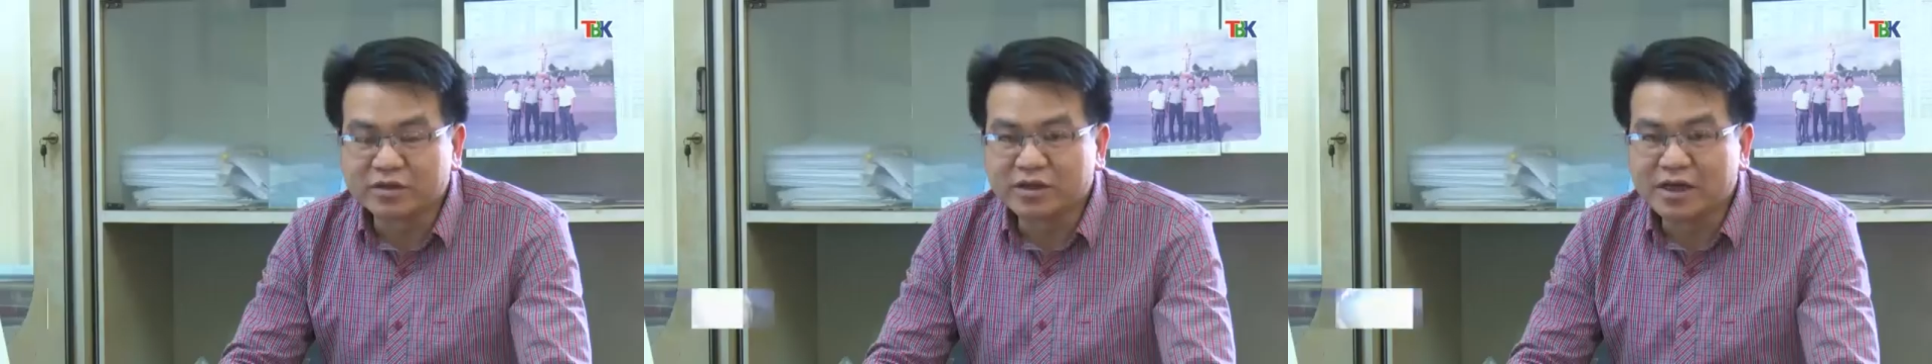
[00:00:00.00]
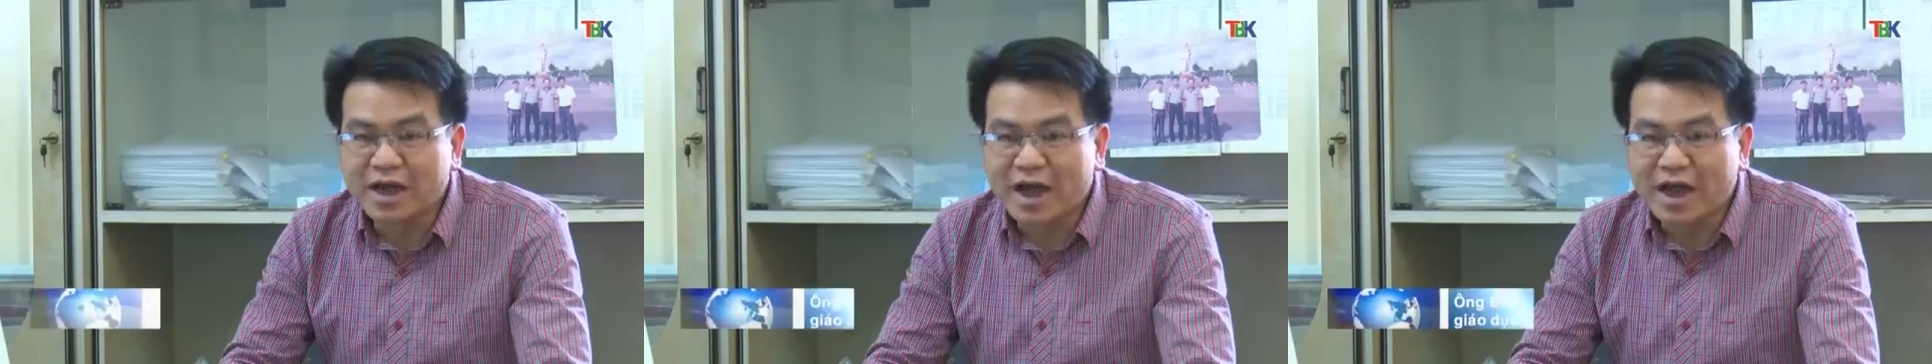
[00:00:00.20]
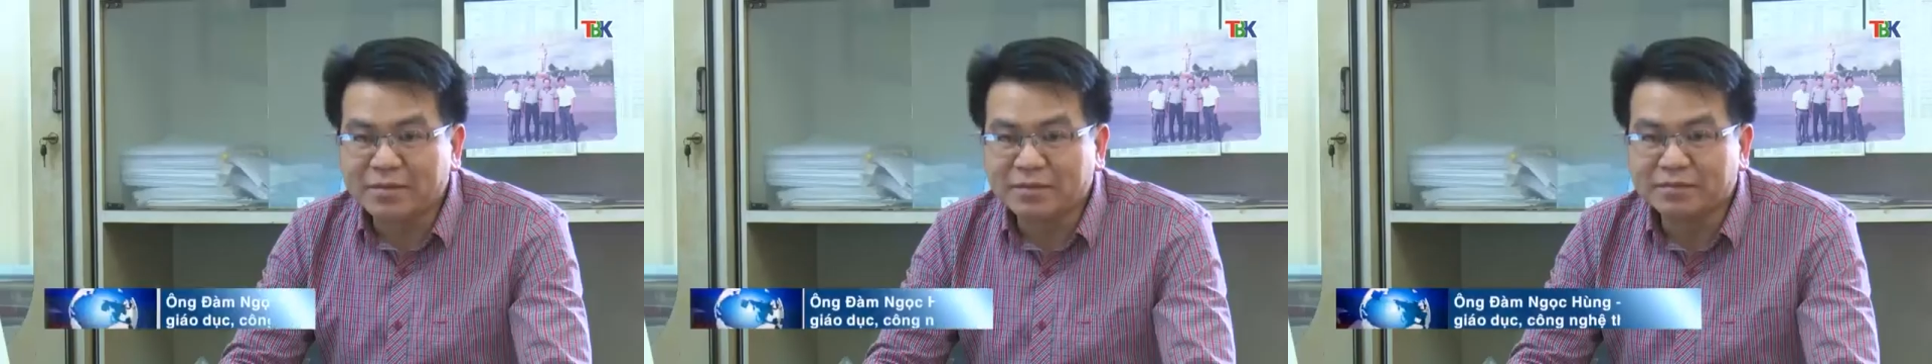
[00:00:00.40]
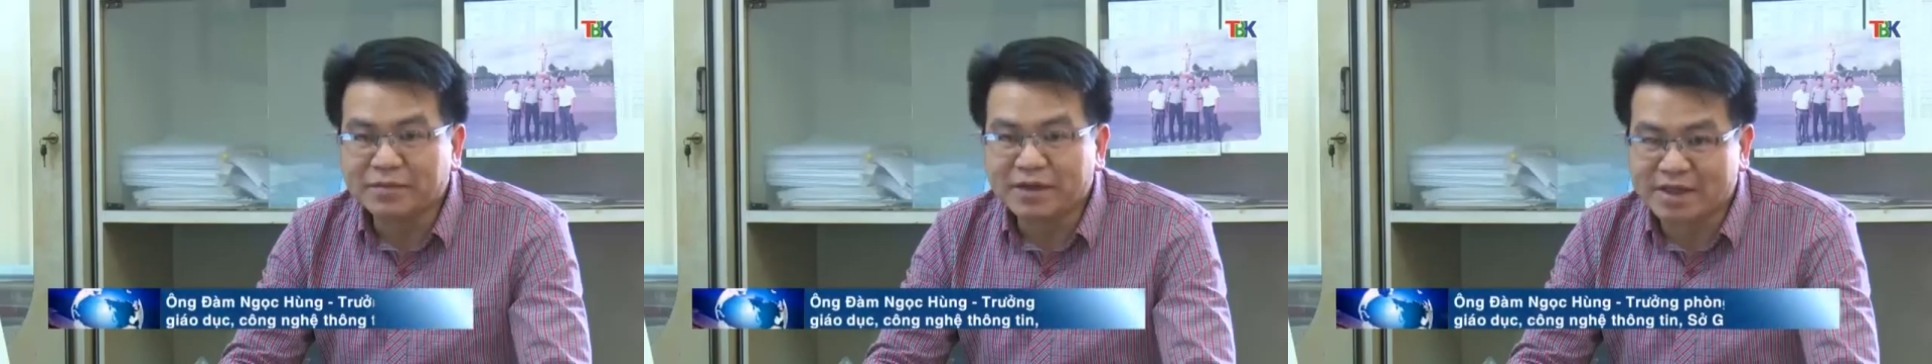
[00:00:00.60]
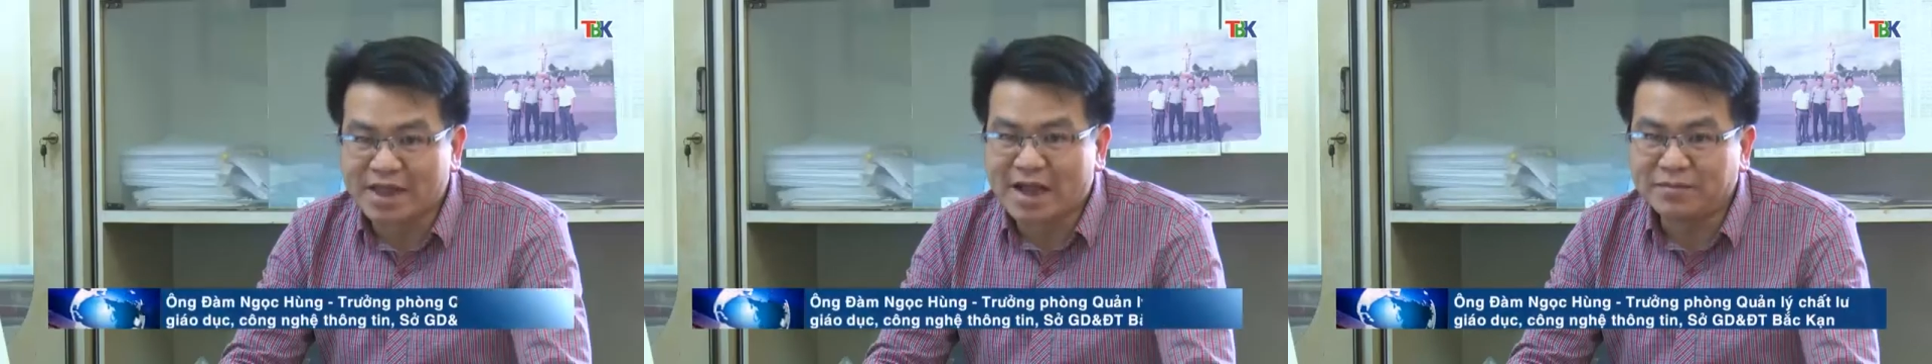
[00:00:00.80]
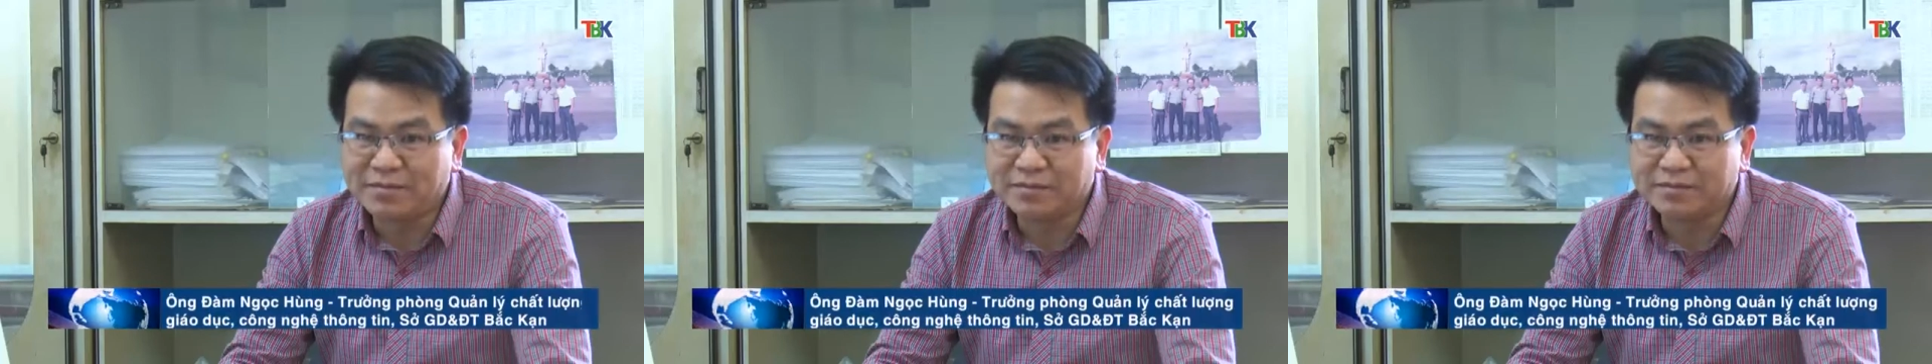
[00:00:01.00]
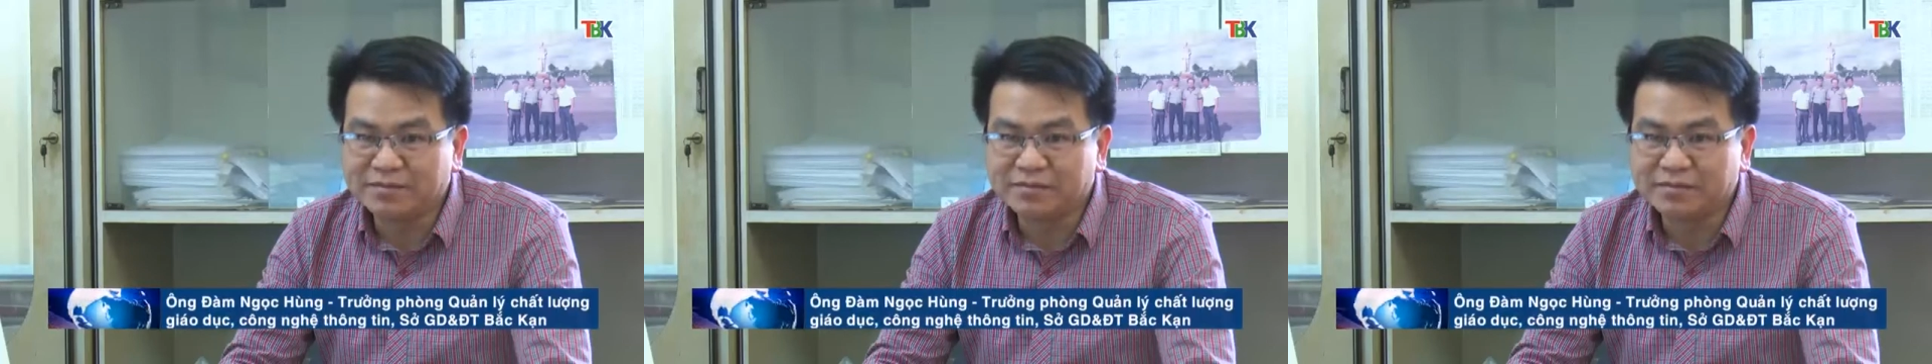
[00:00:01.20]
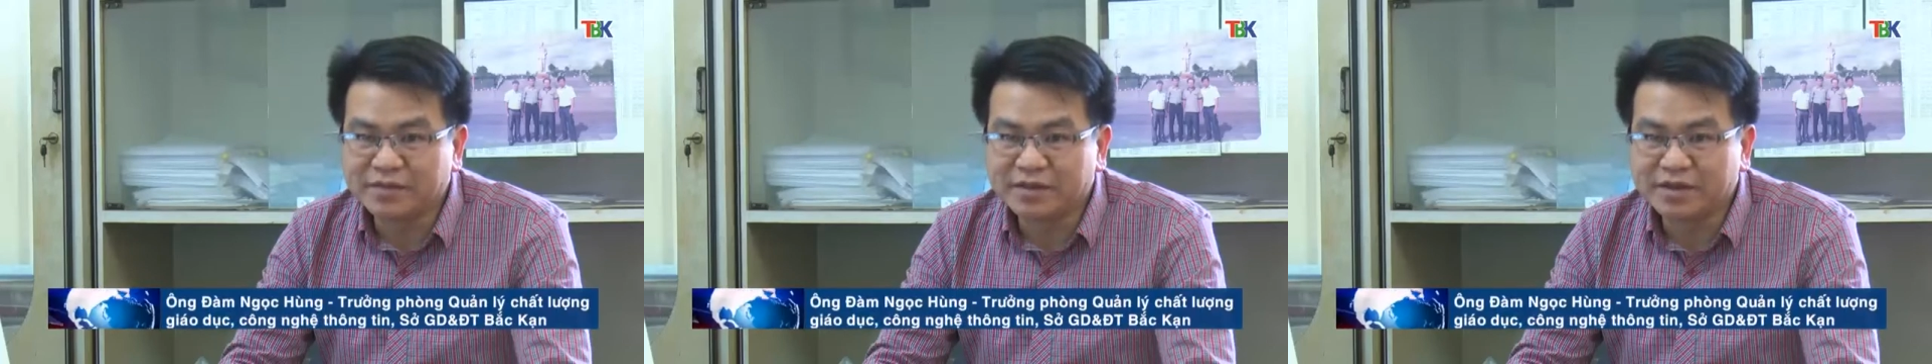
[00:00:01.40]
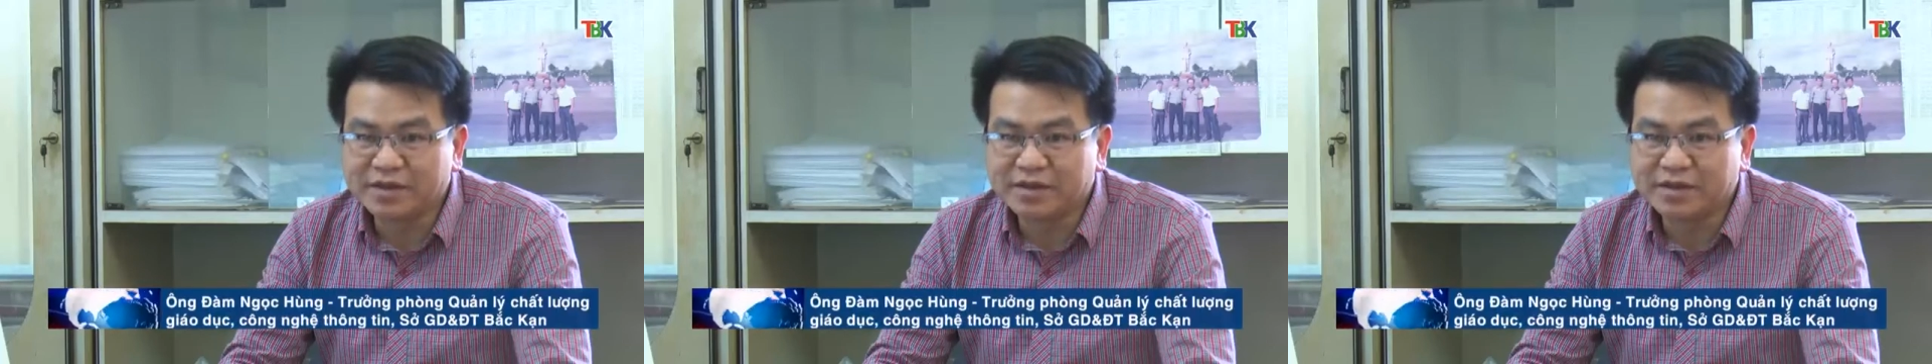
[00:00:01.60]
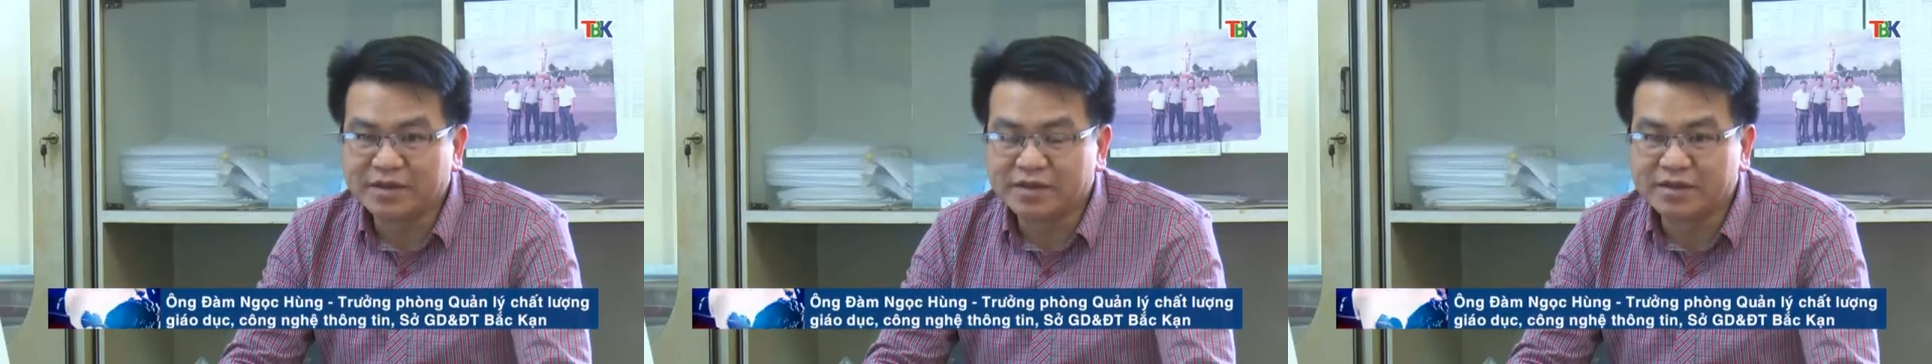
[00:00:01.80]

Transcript: Từ 2018 thì